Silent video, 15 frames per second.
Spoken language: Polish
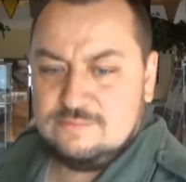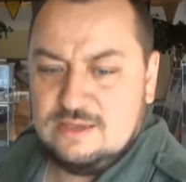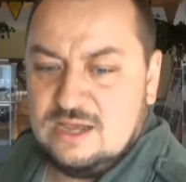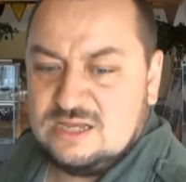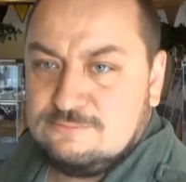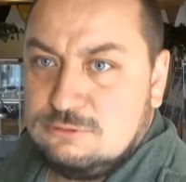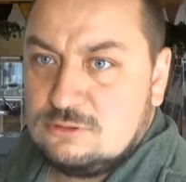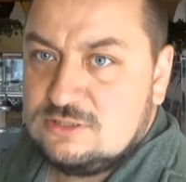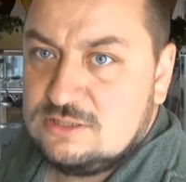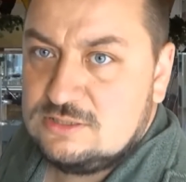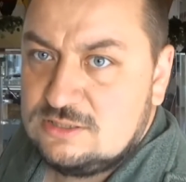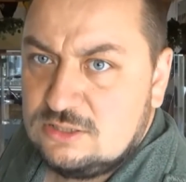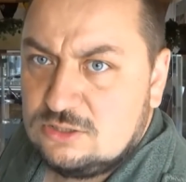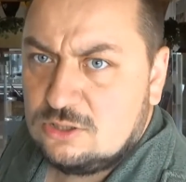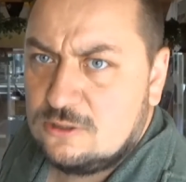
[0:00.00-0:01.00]
samej
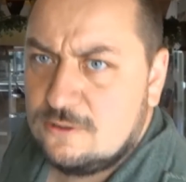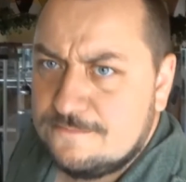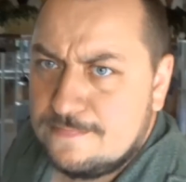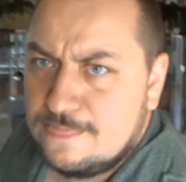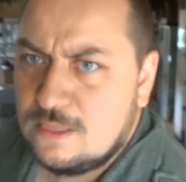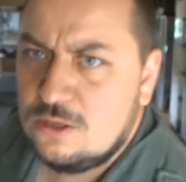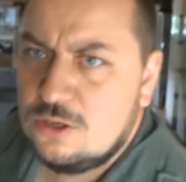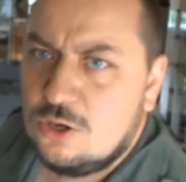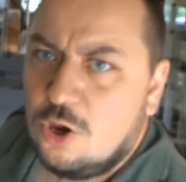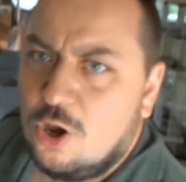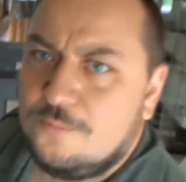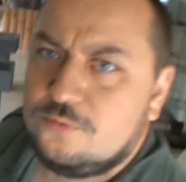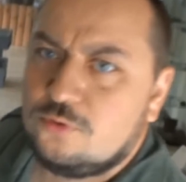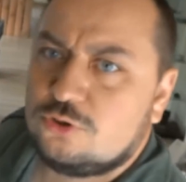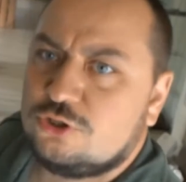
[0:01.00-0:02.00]
ekspozycji, to
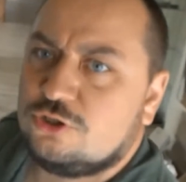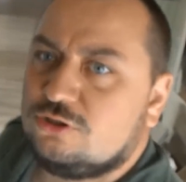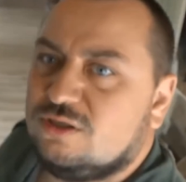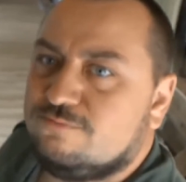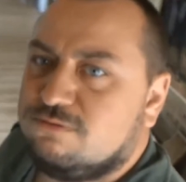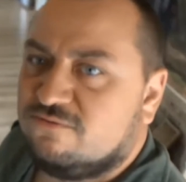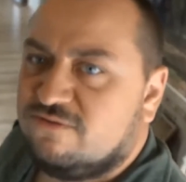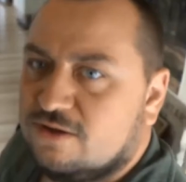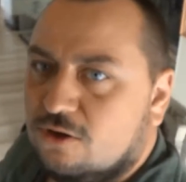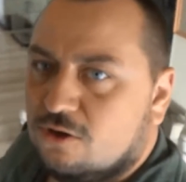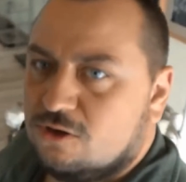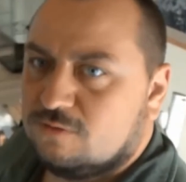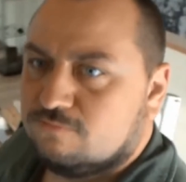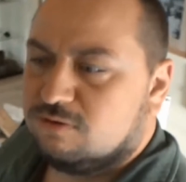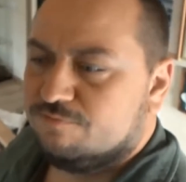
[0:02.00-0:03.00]
oprócz
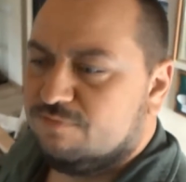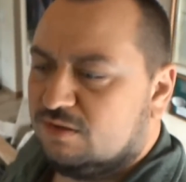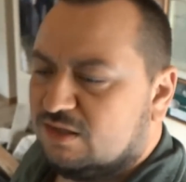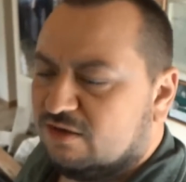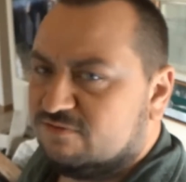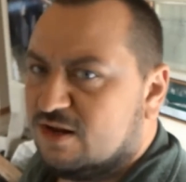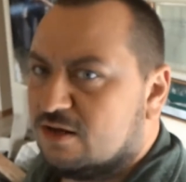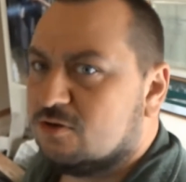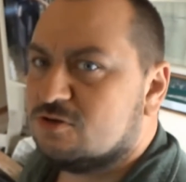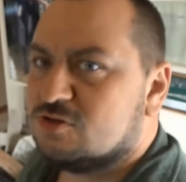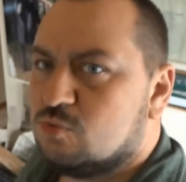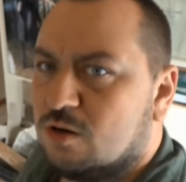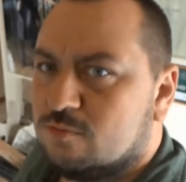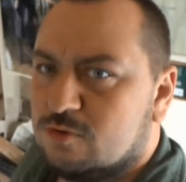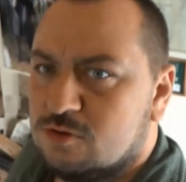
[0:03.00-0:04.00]
typowego pobitewnego
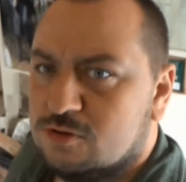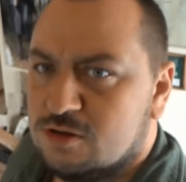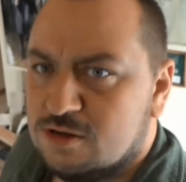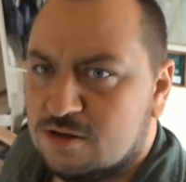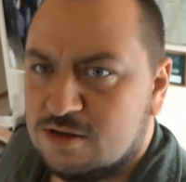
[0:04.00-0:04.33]
złomu